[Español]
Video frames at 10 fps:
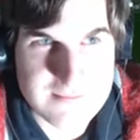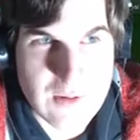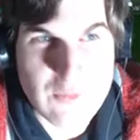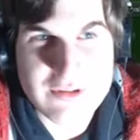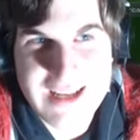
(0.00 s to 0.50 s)

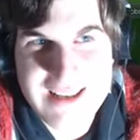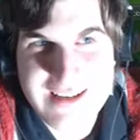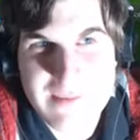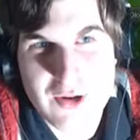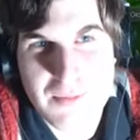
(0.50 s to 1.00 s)
La música es
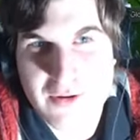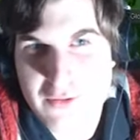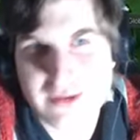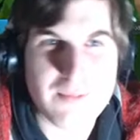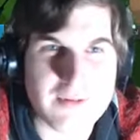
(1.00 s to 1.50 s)
linda, pero después con
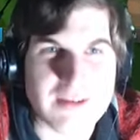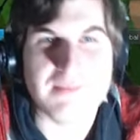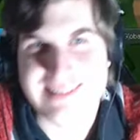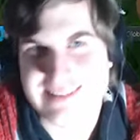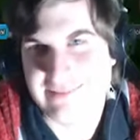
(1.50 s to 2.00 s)
un tiempo te
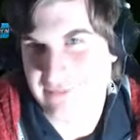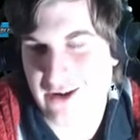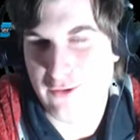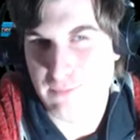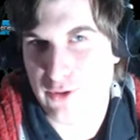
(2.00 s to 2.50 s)
empiezas a
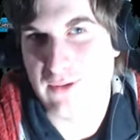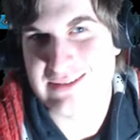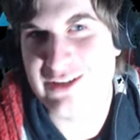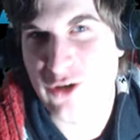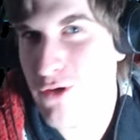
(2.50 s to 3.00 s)
inflarlo un poco
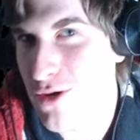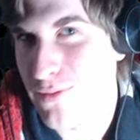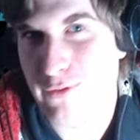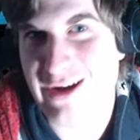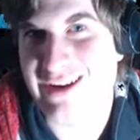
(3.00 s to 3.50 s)
bastante los huevos.
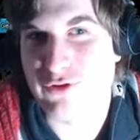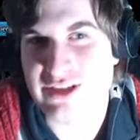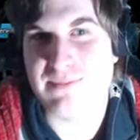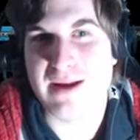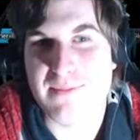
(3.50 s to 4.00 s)
Jugar, escucho
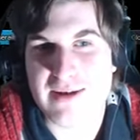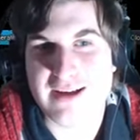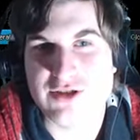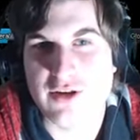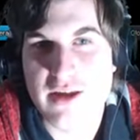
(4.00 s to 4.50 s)
siempre la misma
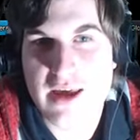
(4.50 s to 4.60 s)
canción.